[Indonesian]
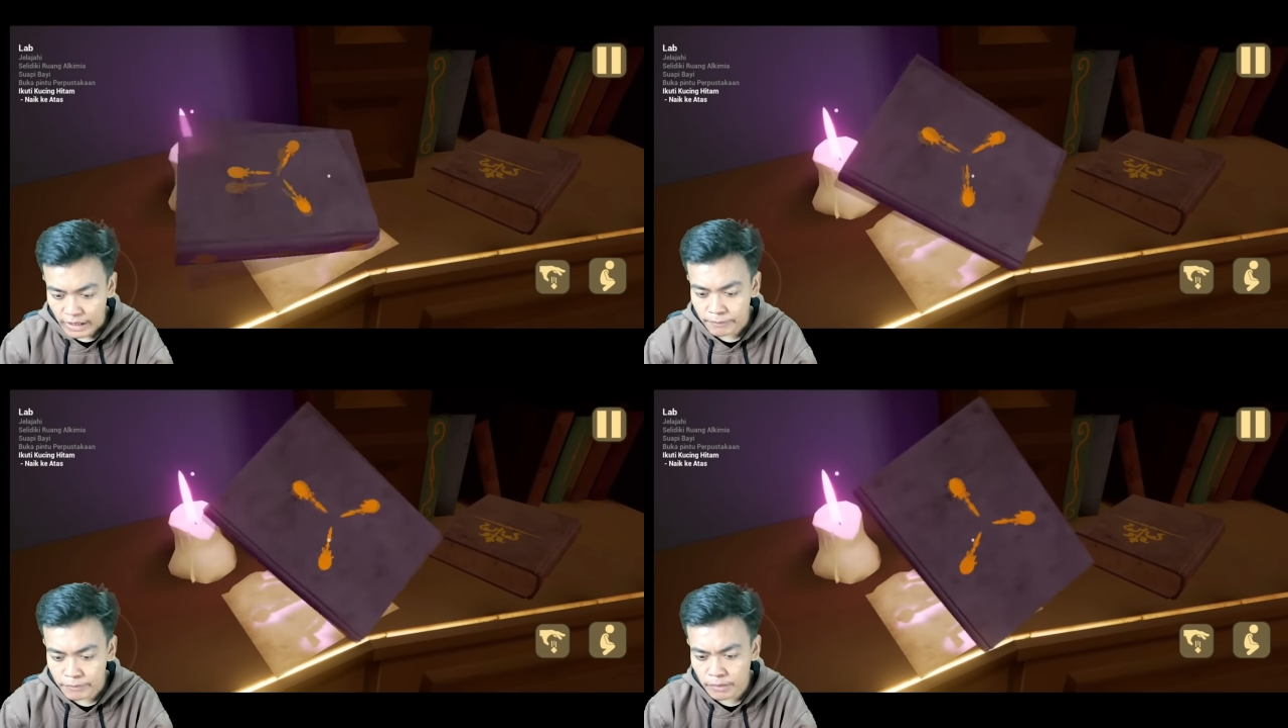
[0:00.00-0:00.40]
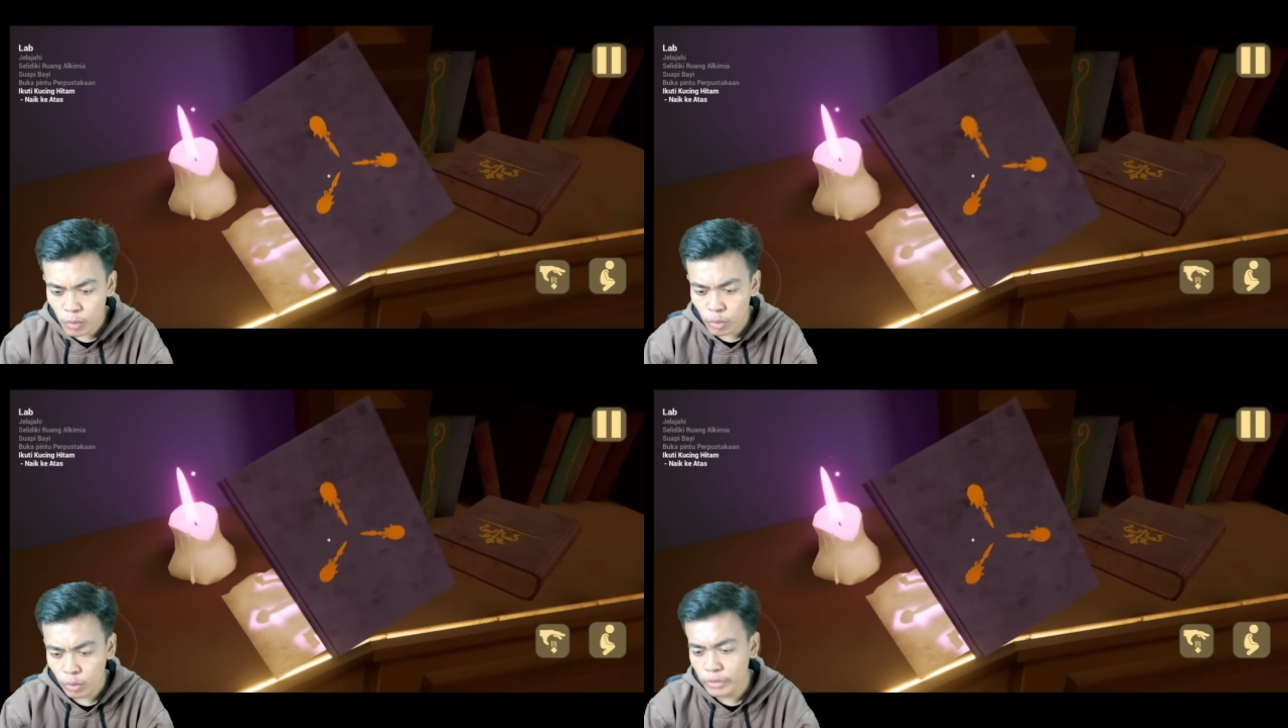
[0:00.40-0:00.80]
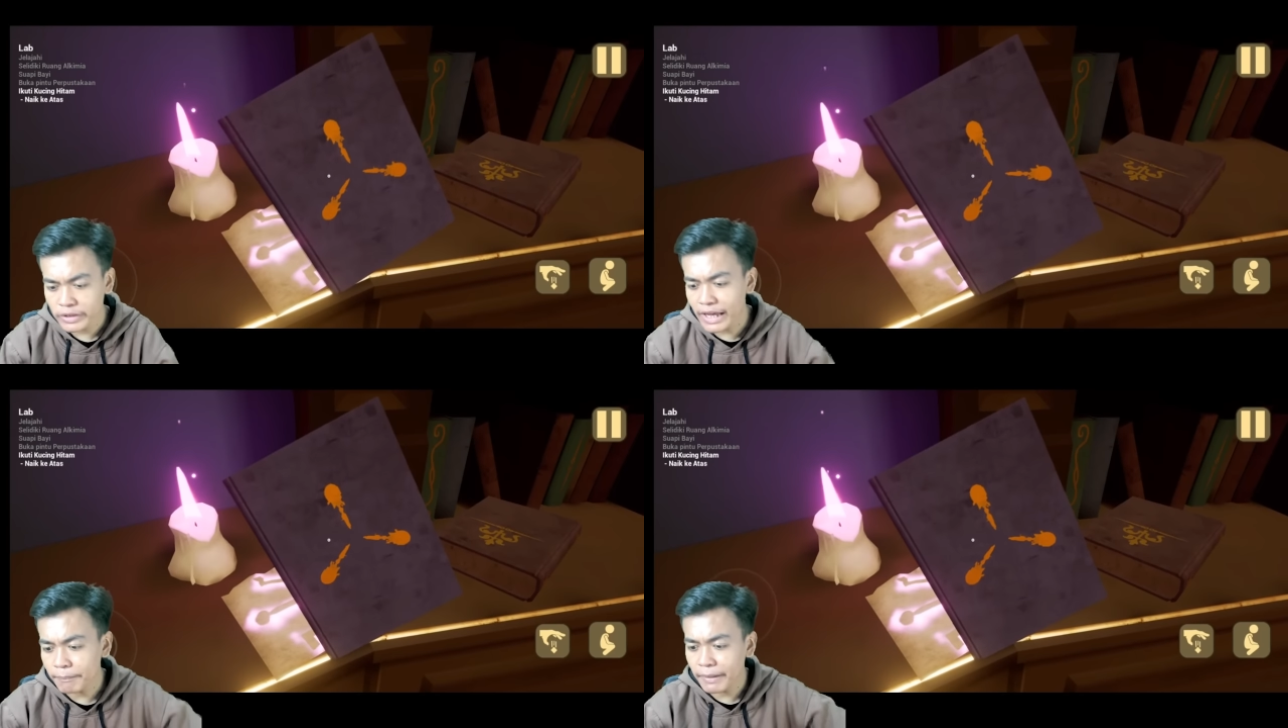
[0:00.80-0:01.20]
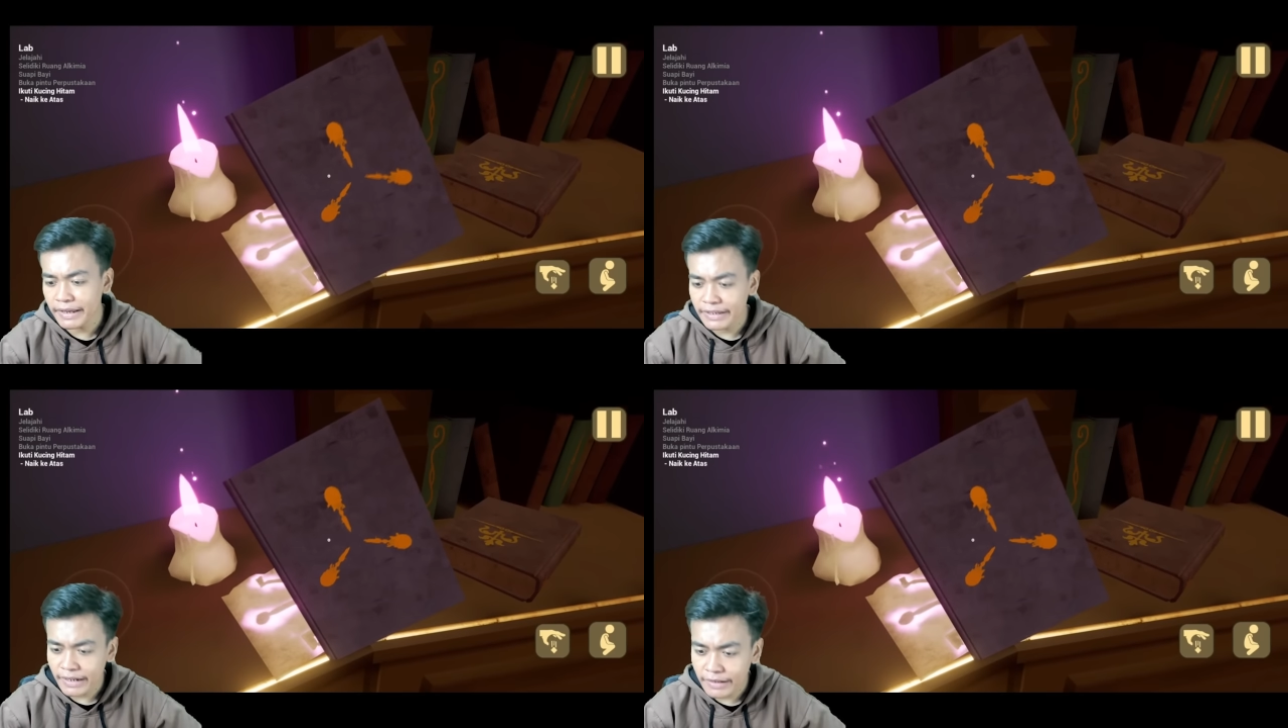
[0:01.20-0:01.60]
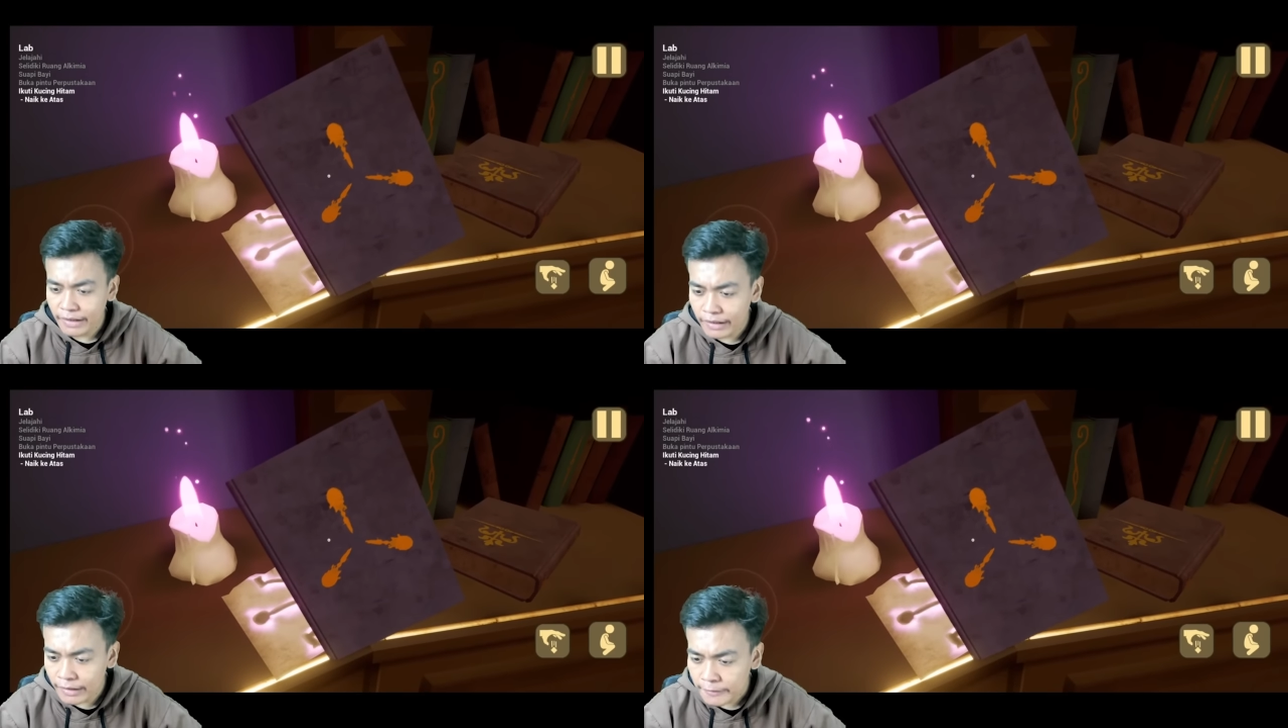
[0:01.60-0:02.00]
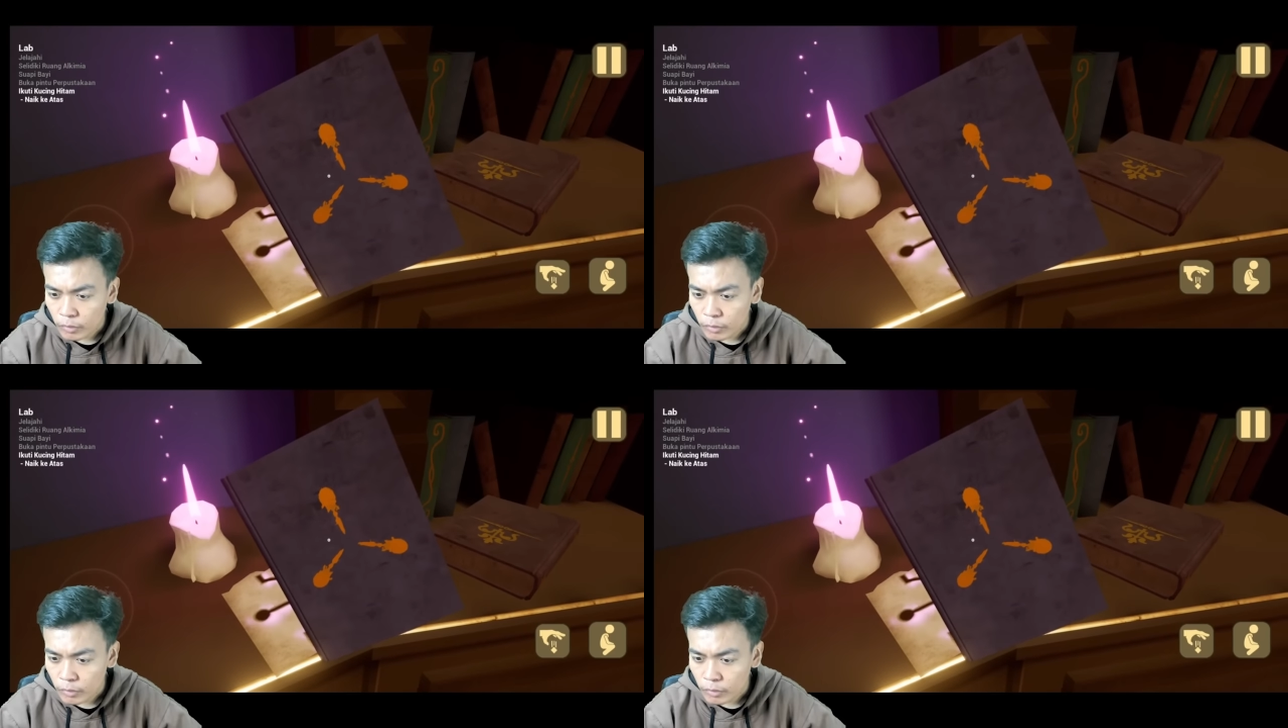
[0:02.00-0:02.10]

Ambil buku. Ini apa ya kira-kira ya?